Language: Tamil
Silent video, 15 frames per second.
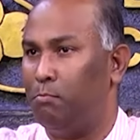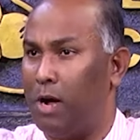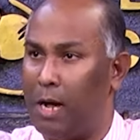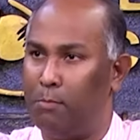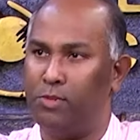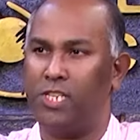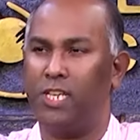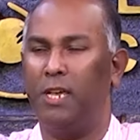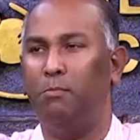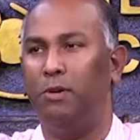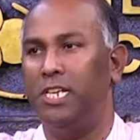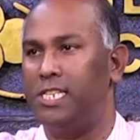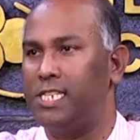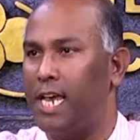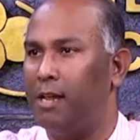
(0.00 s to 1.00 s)
மாம்சம்
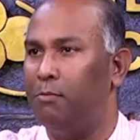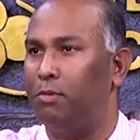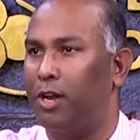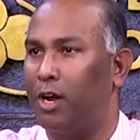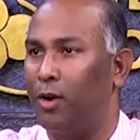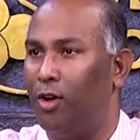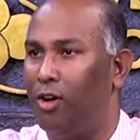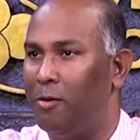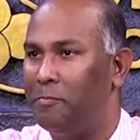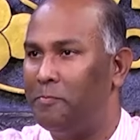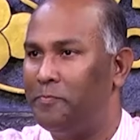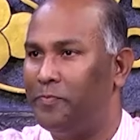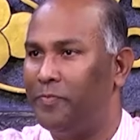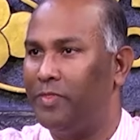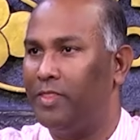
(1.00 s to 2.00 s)
எப்படி செயல்படணும்
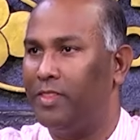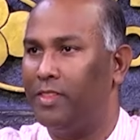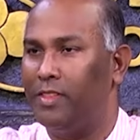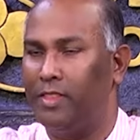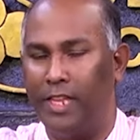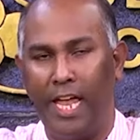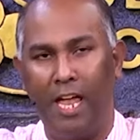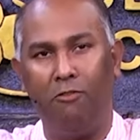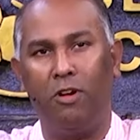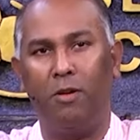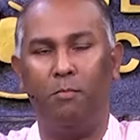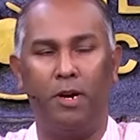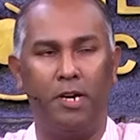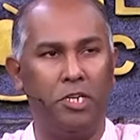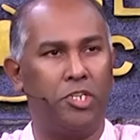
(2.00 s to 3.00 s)

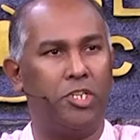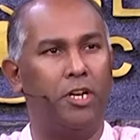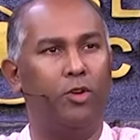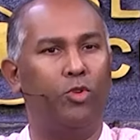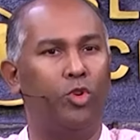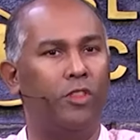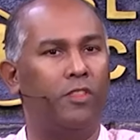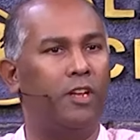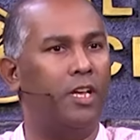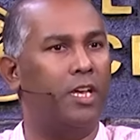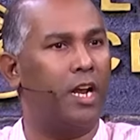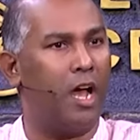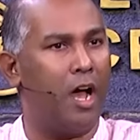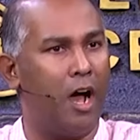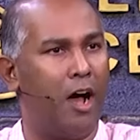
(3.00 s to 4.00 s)
தேவன் மனுஷனுக்கு
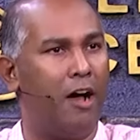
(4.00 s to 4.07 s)
கொடுத்துருக்கிற